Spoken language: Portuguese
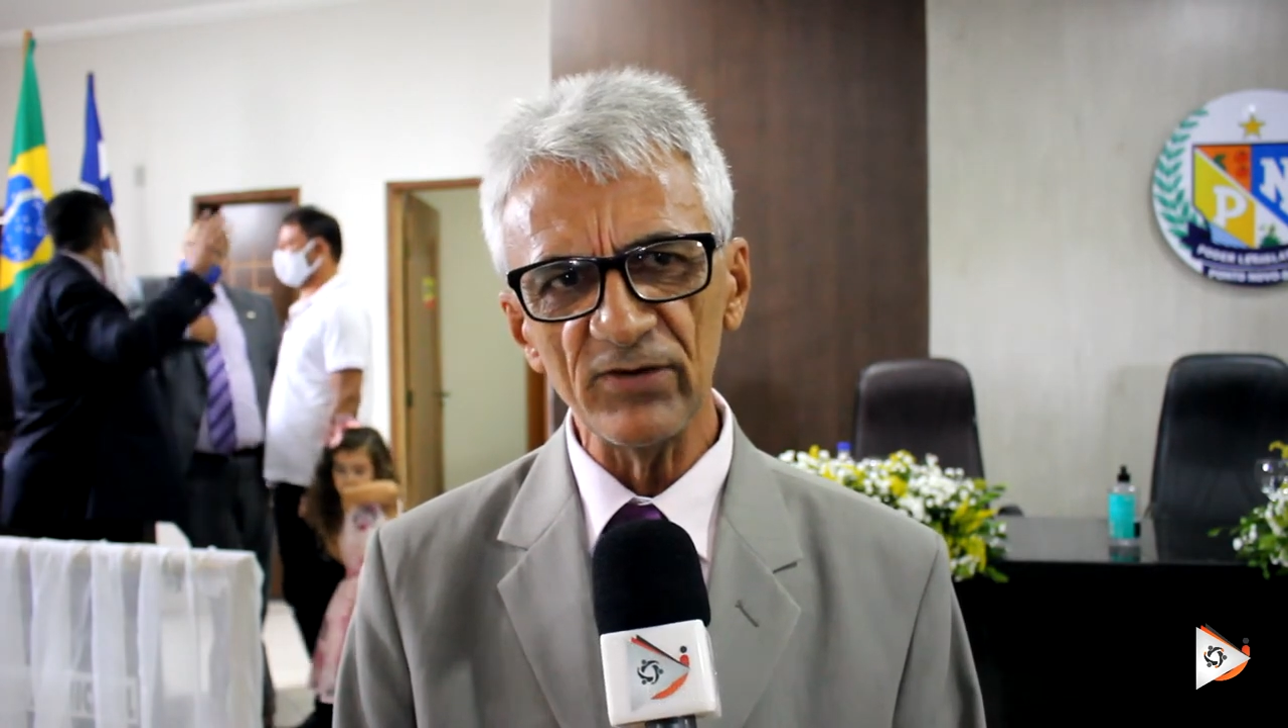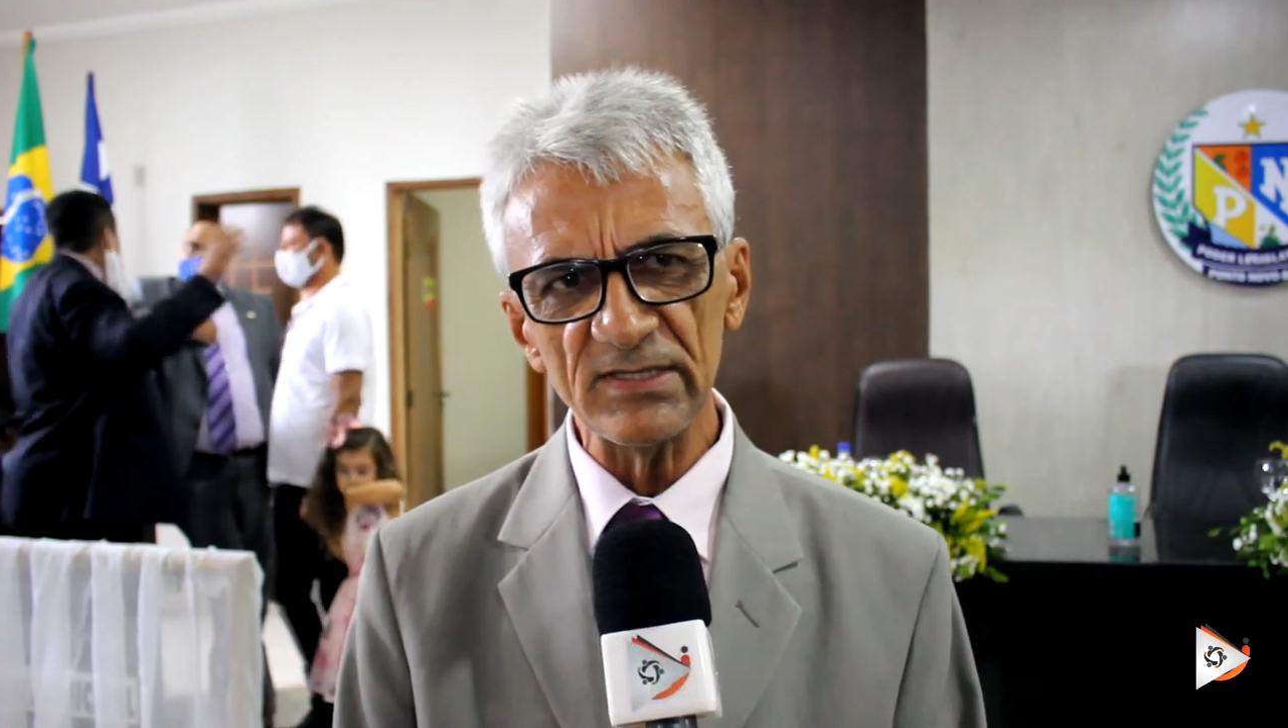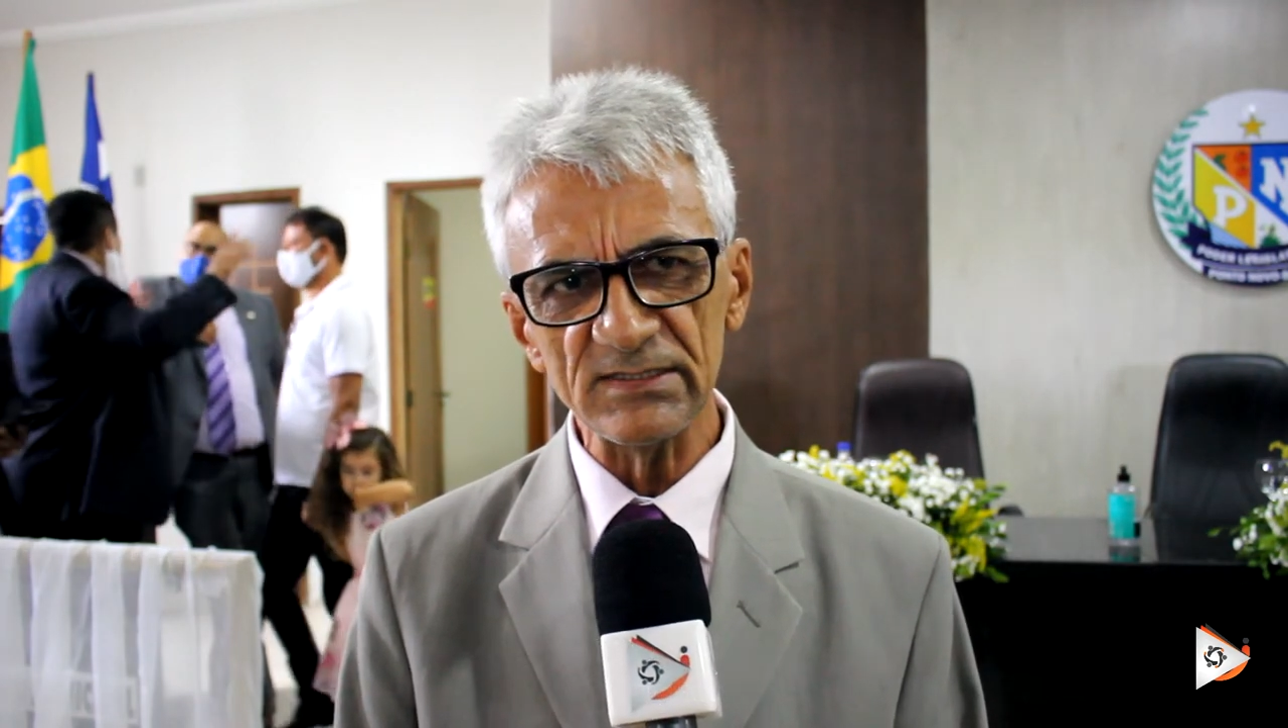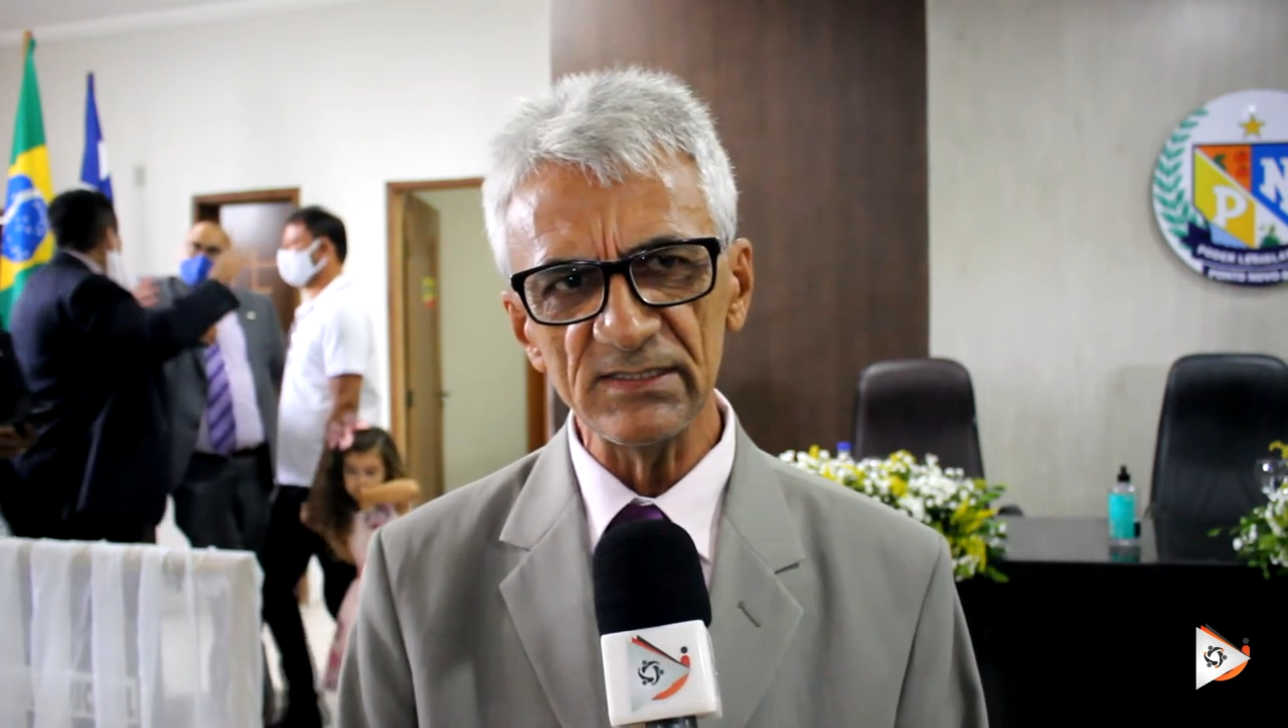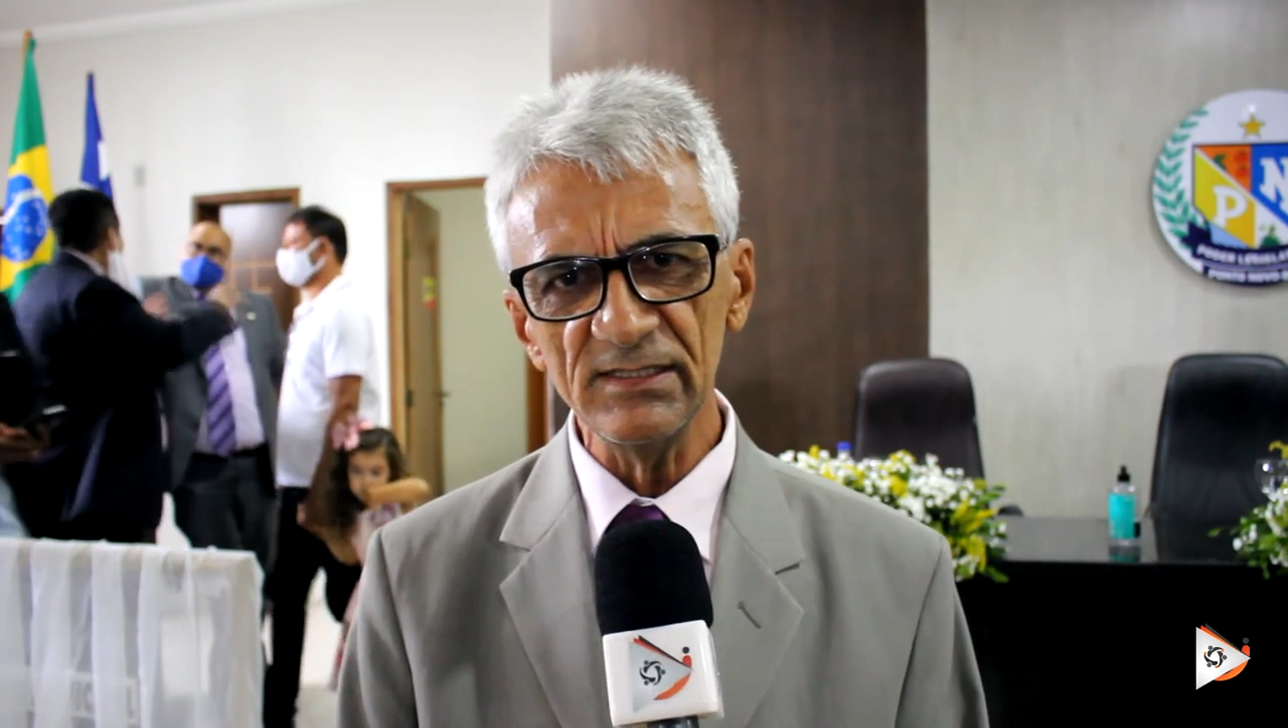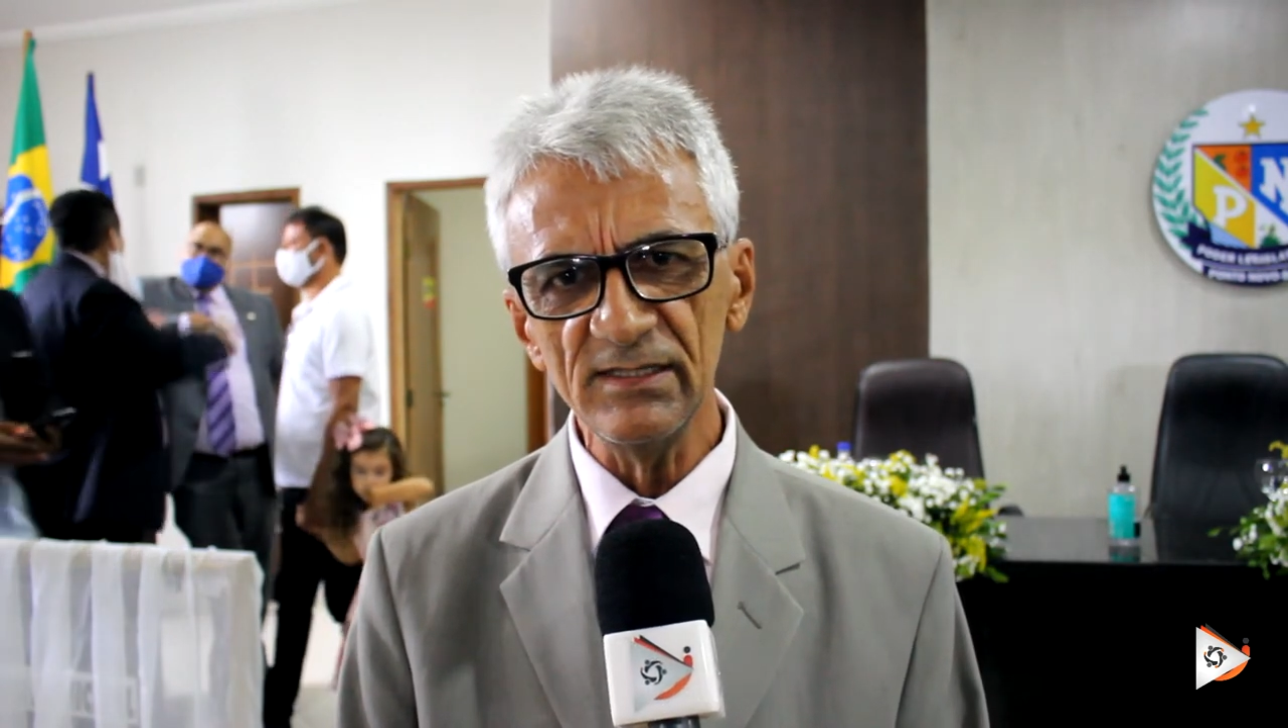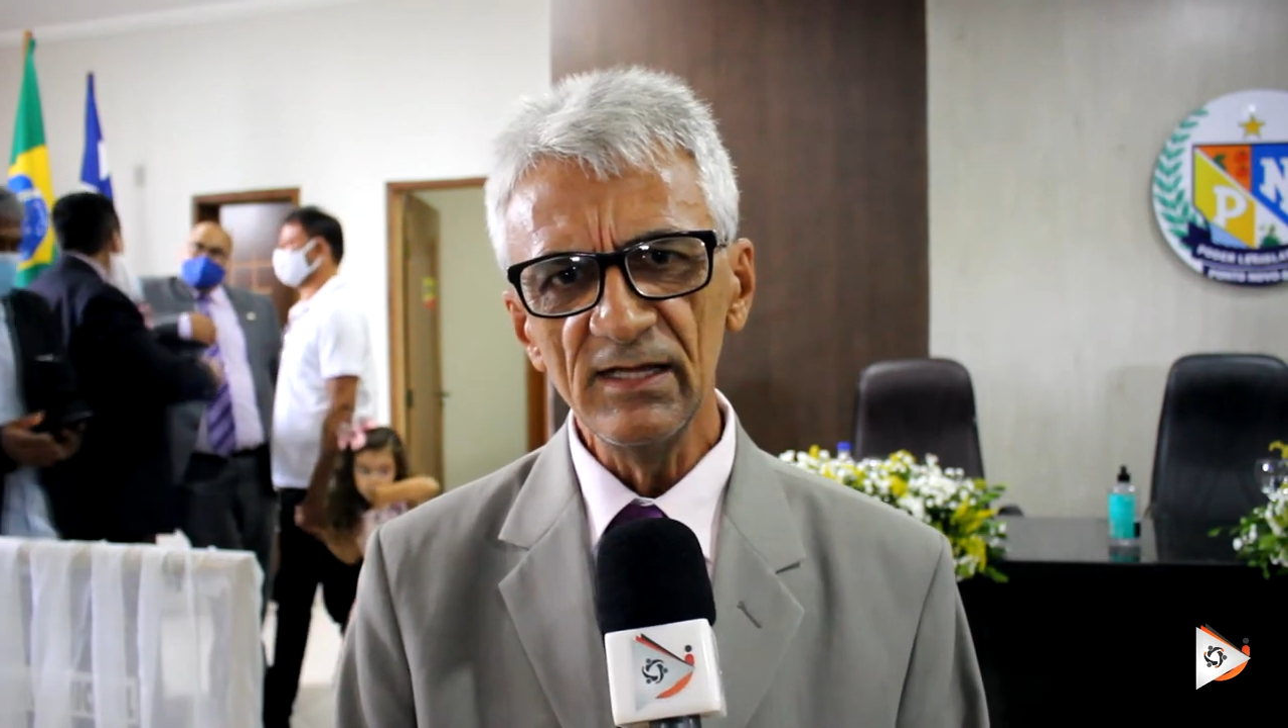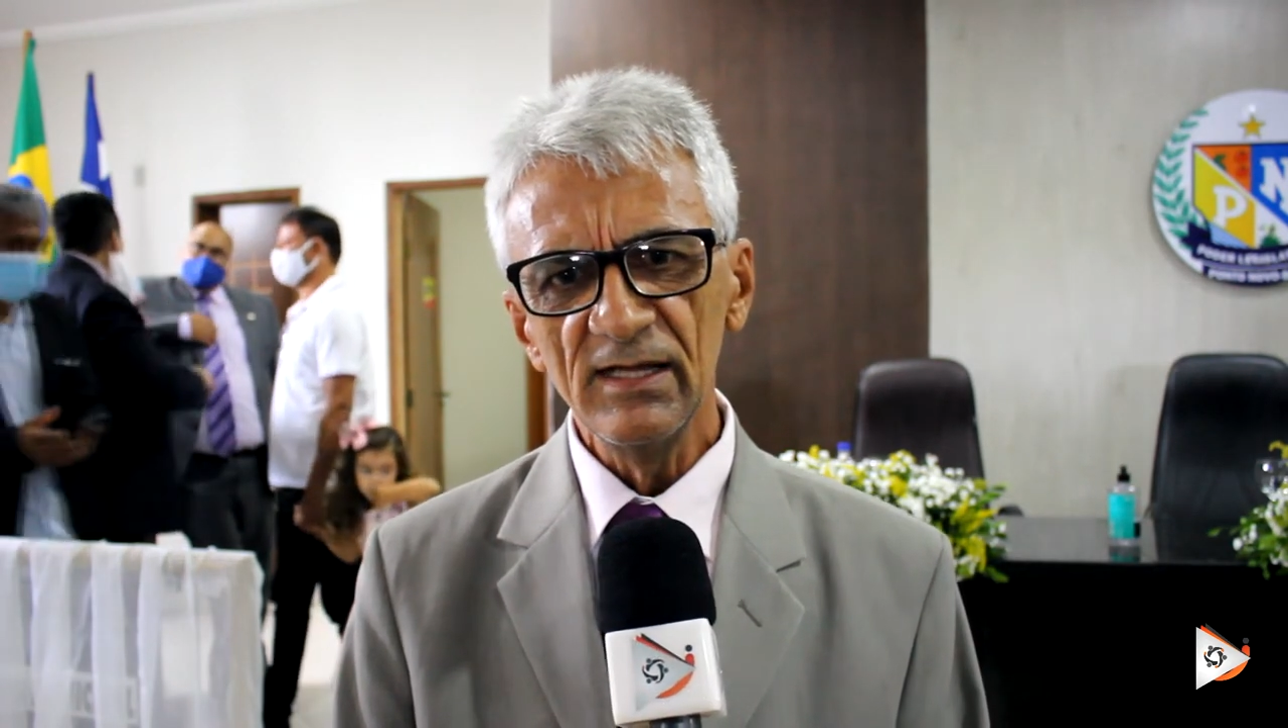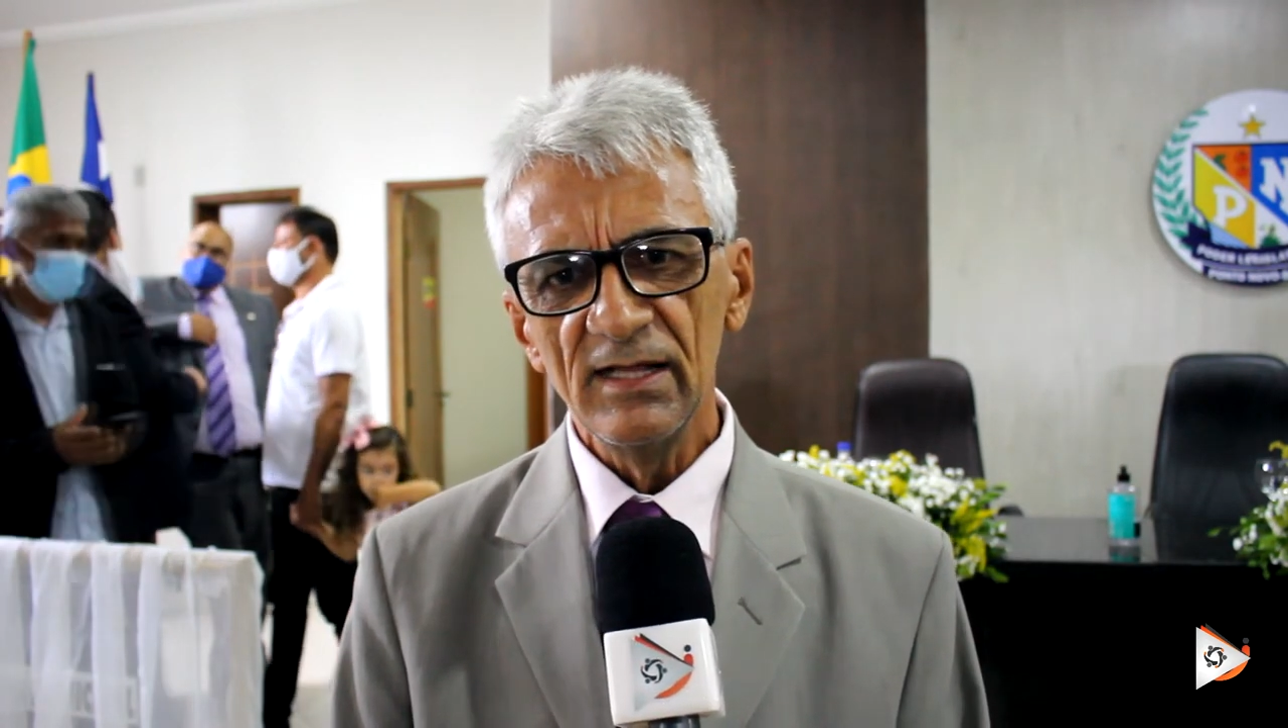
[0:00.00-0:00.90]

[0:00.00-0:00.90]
foi assim,